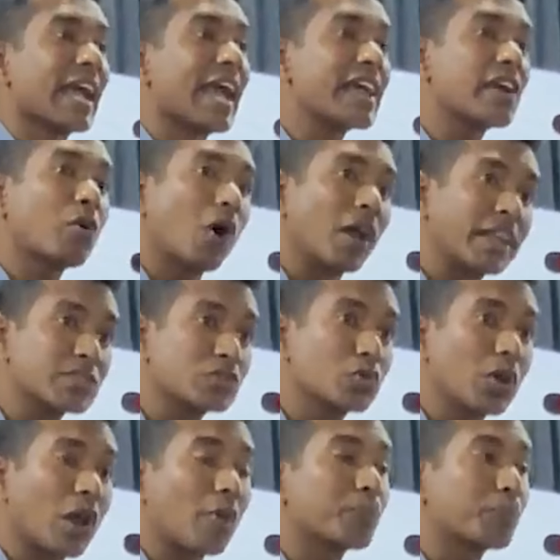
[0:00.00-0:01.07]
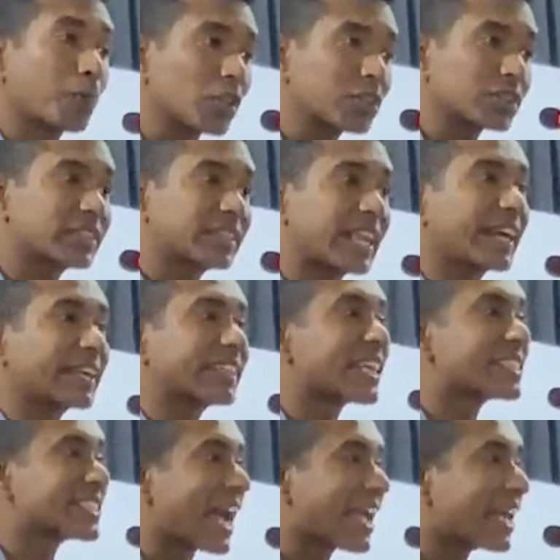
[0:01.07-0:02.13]
এই কলেজগুলো
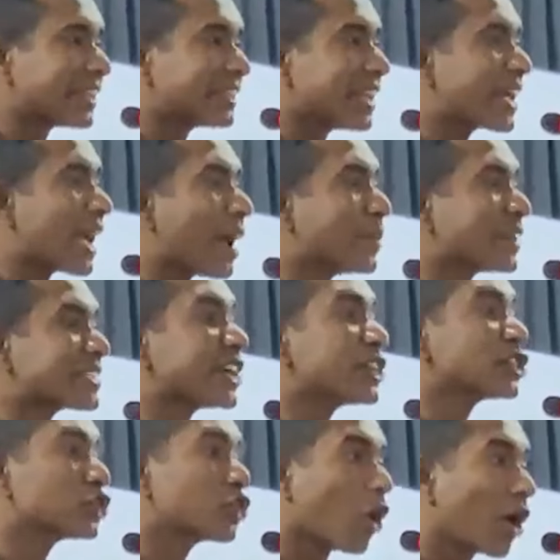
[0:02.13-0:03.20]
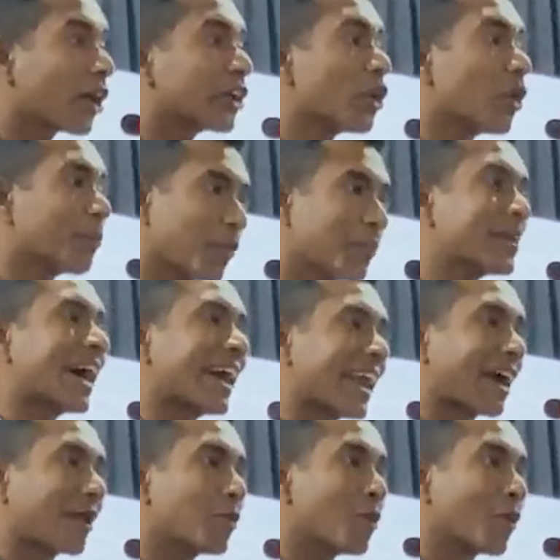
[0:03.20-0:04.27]
প্রত্যেকটা জায়গা থেকে আমি চাই সক্রিয় ভূমিকা
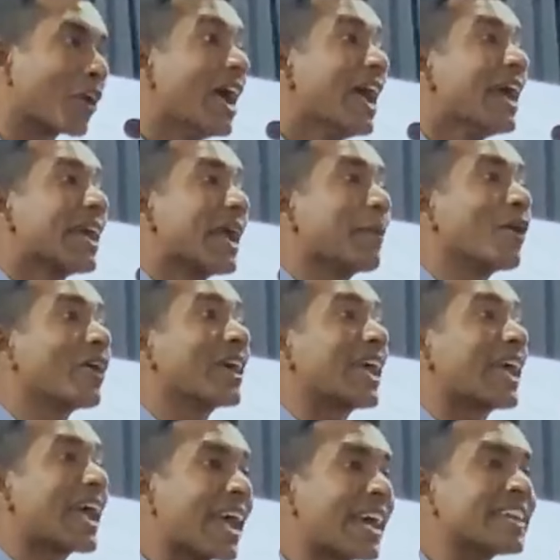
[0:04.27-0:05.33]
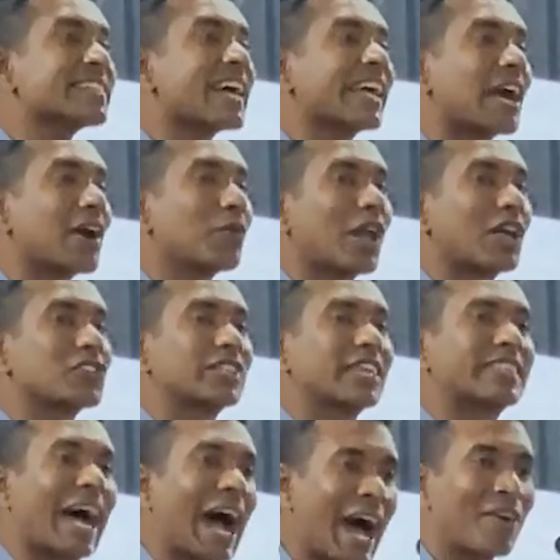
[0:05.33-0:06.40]
রাখো এবং এই জায়গাগুলো
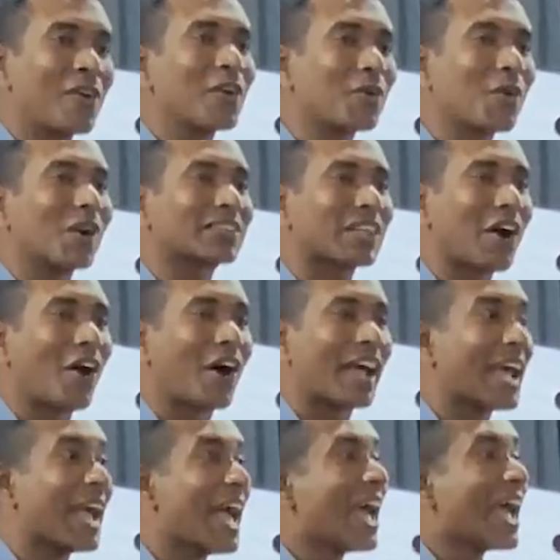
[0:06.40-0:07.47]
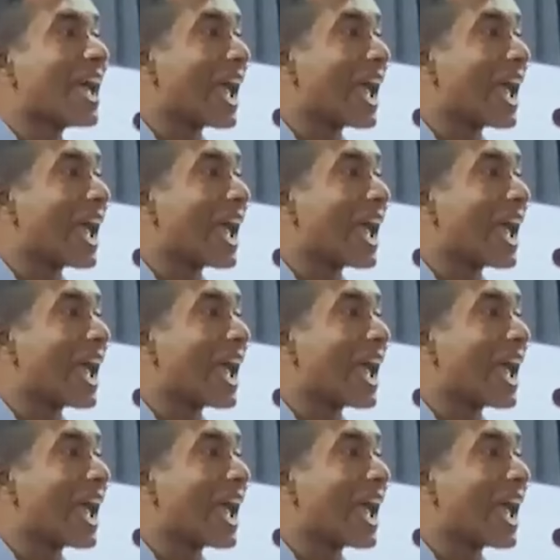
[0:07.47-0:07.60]
যদি ধারণ করতে হয়